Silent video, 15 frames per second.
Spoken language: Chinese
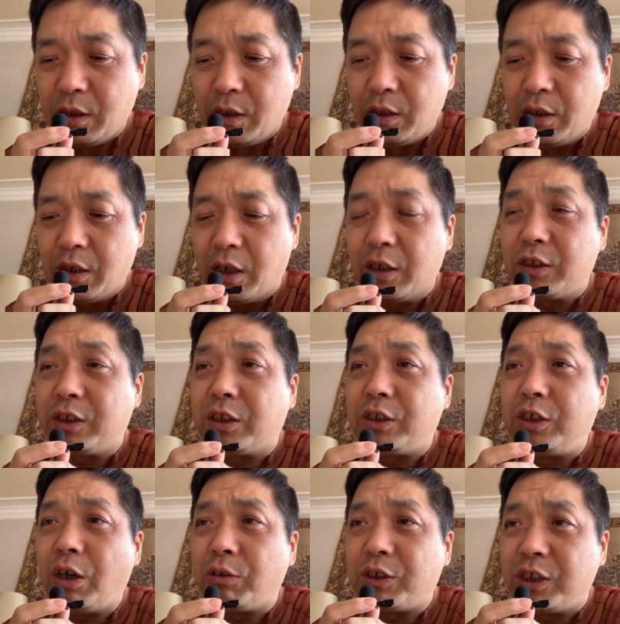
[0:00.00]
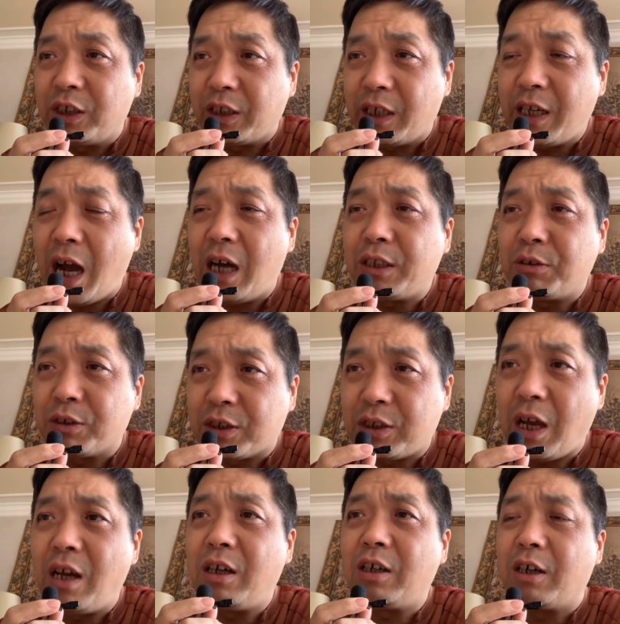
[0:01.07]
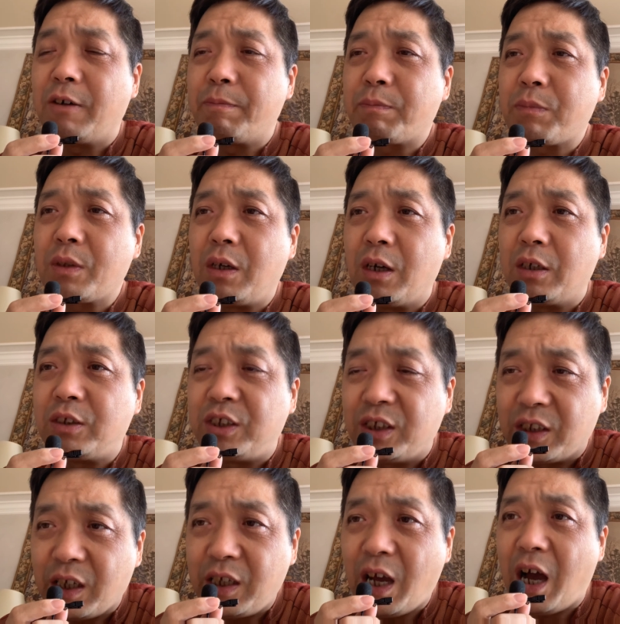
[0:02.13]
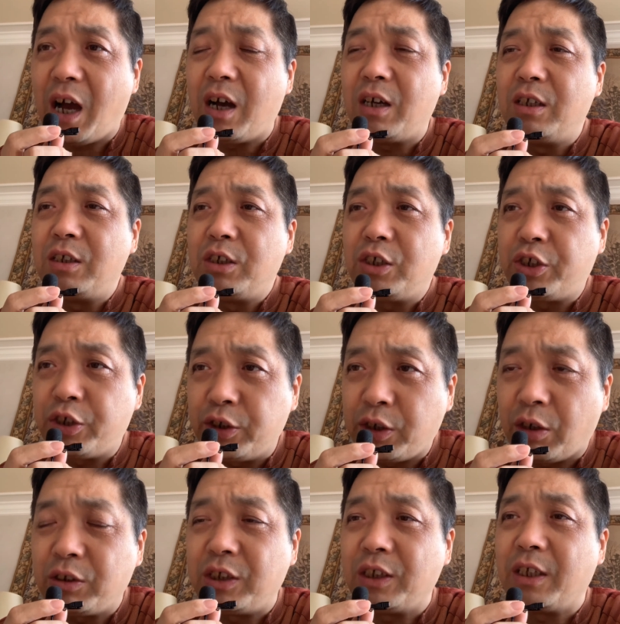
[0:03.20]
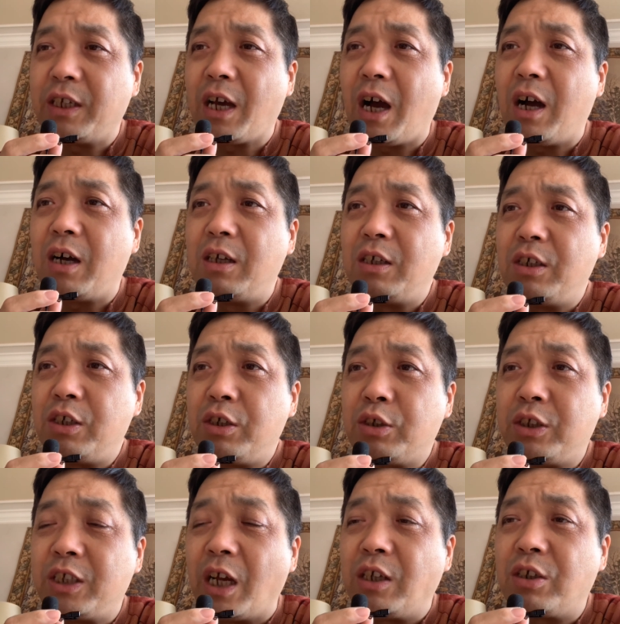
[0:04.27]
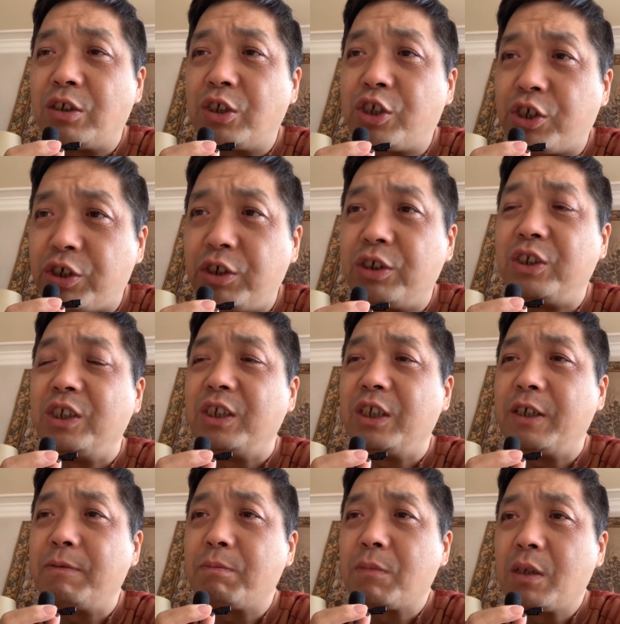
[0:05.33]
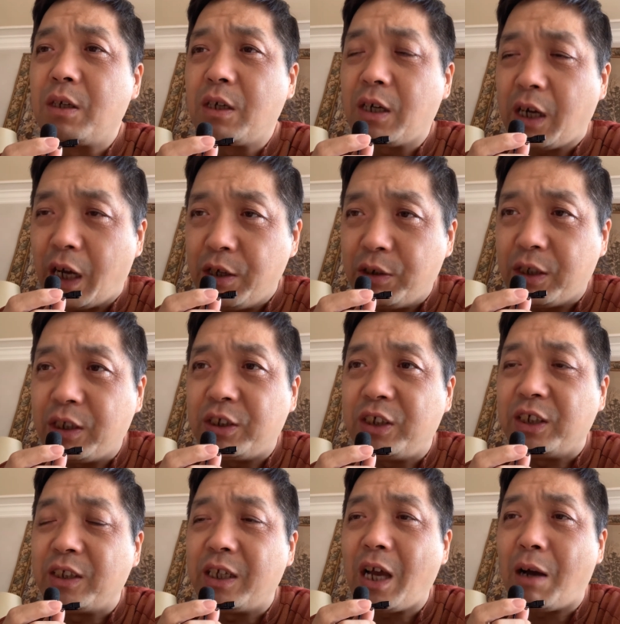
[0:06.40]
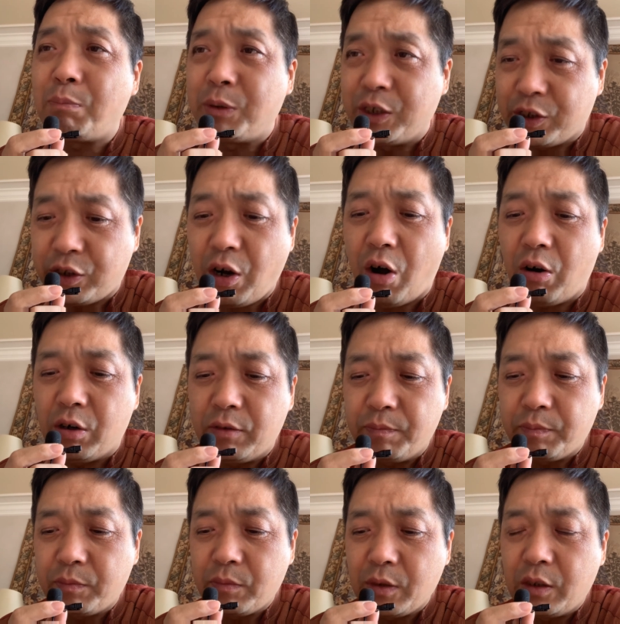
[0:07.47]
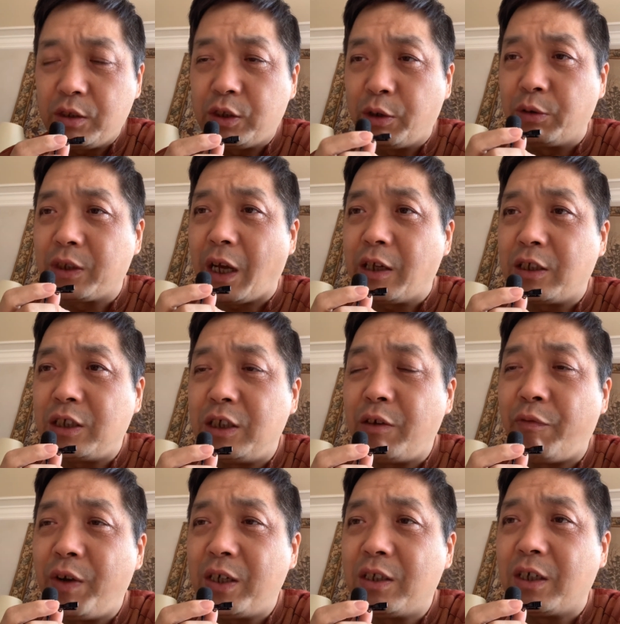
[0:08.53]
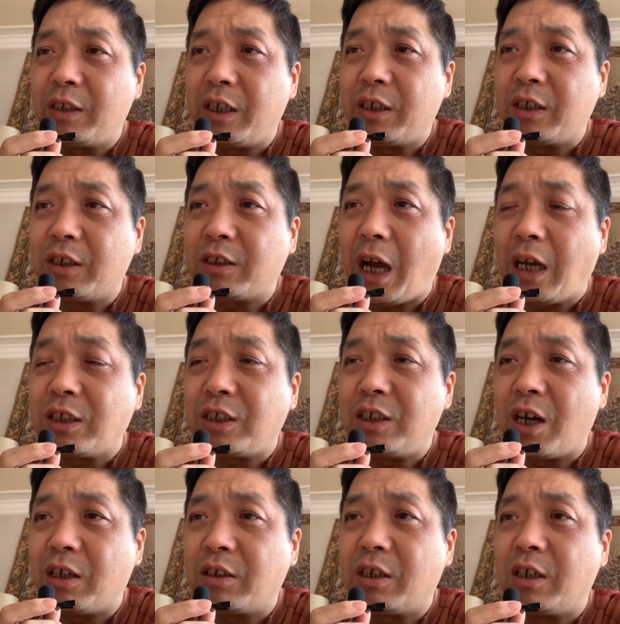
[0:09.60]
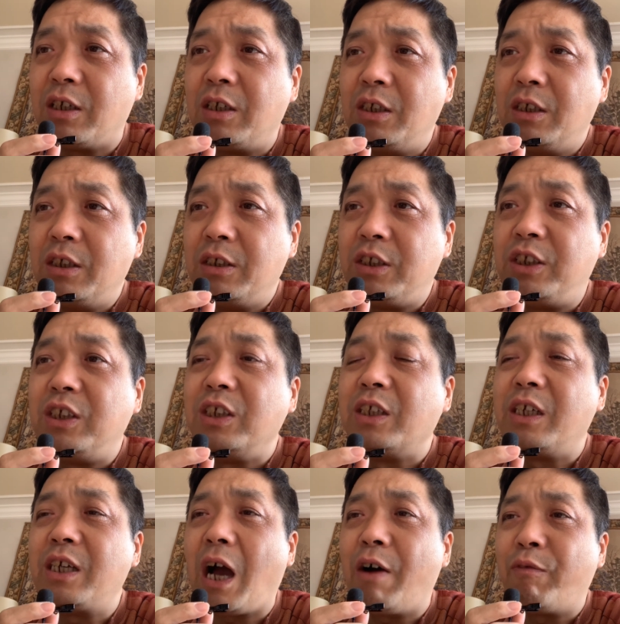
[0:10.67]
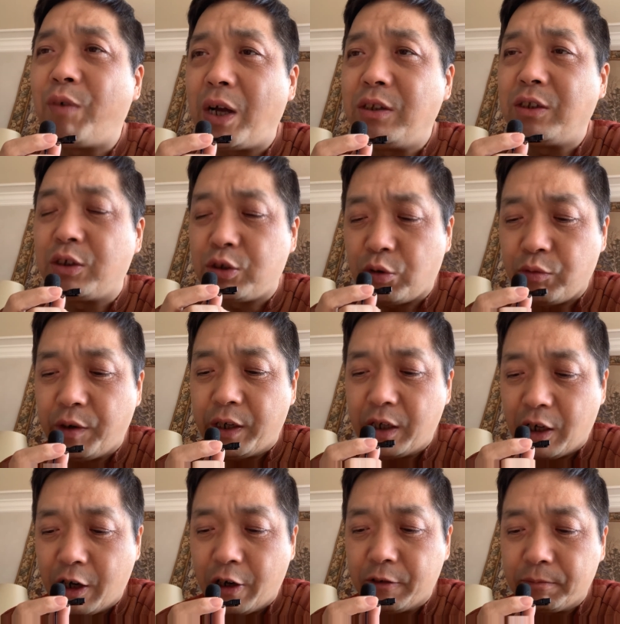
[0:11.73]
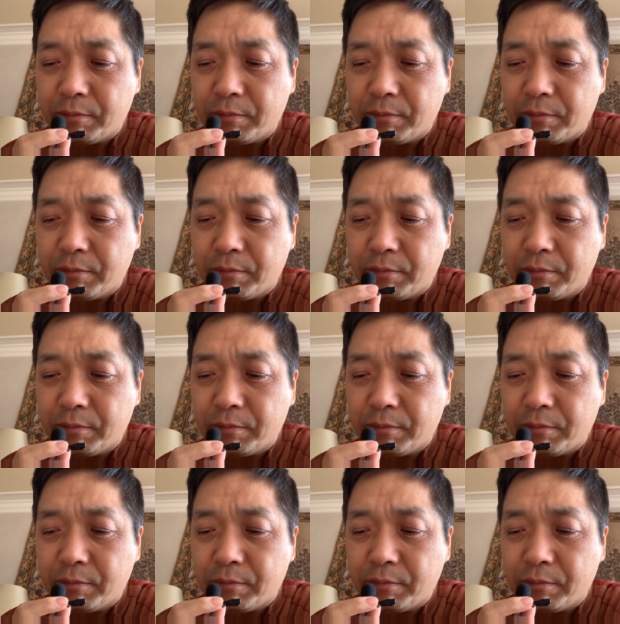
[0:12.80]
呃，叫几内亚的有三个啊，几内亚、赤道几内亚，简称赤几，还有一个几内亚比绍，都在西非的那个大西洋的几内亚湾的周围啊。